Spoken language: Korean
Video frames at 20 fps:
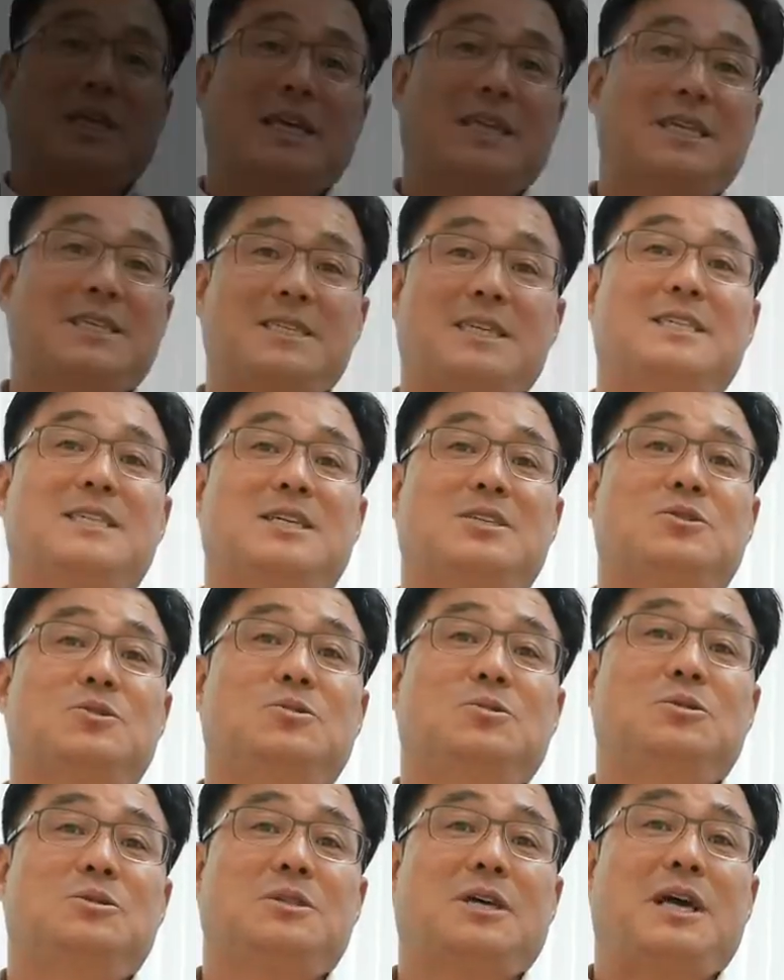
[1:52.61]
왜냐면 데이터 센터
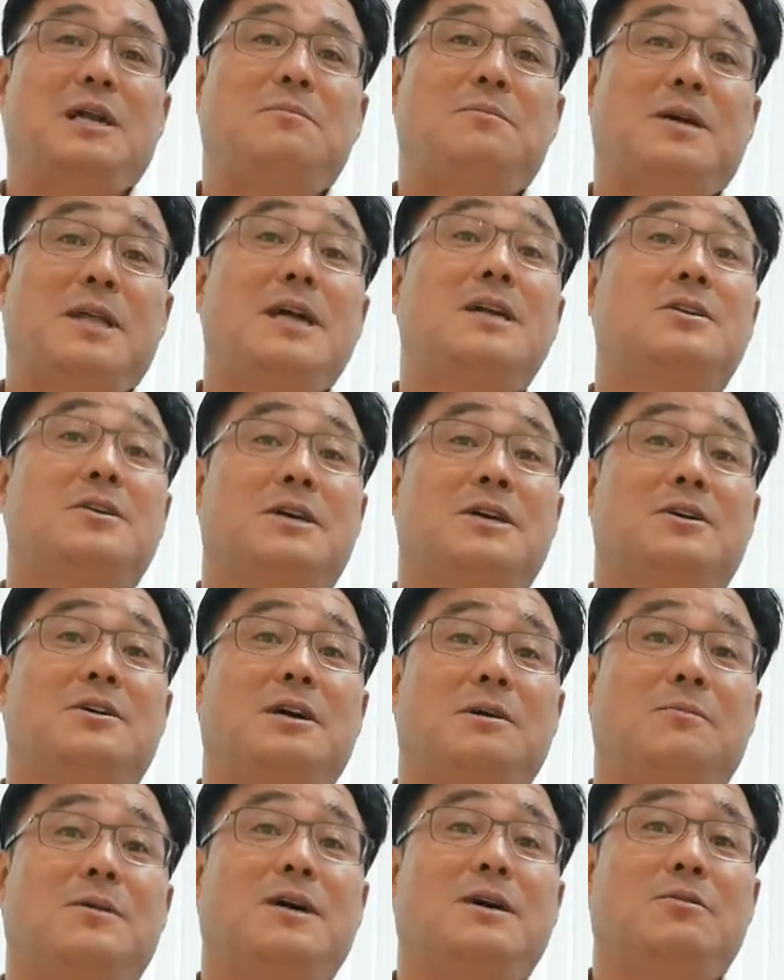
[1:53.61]
쪽은 할만할
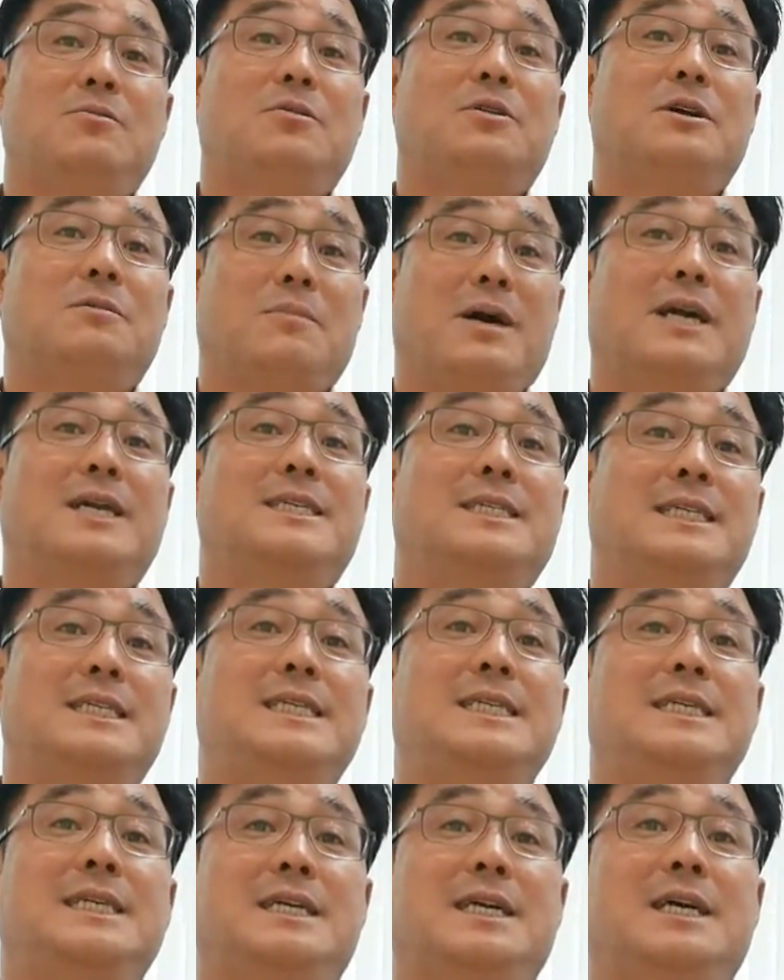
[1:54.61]
거예요 아마 워낙
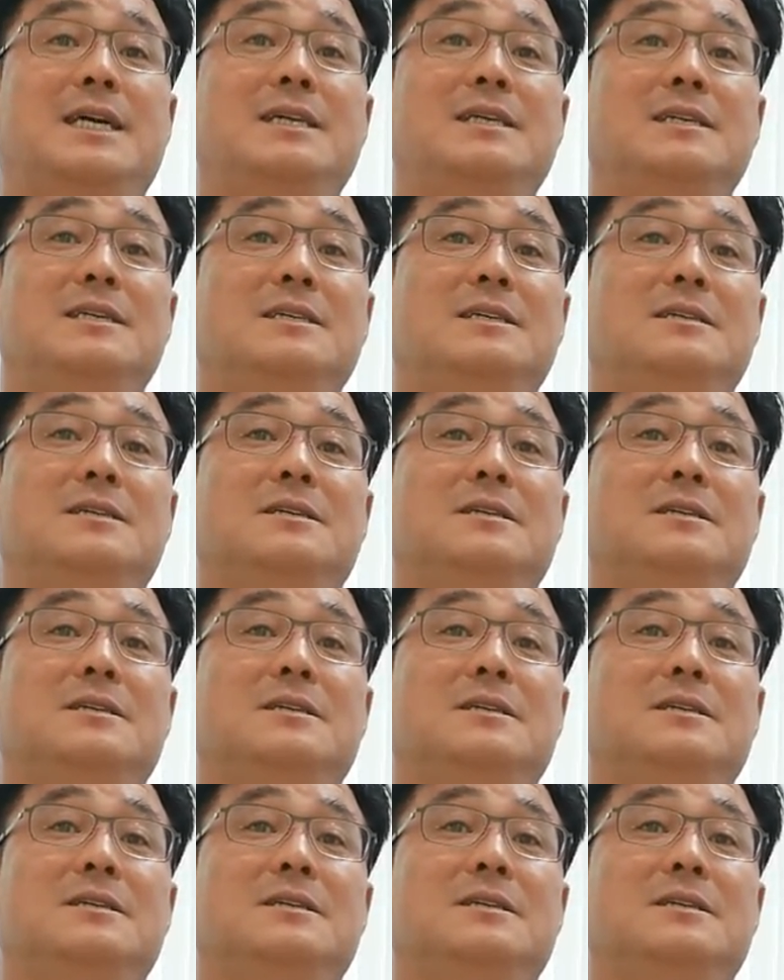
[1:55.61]
마켓이 크니까.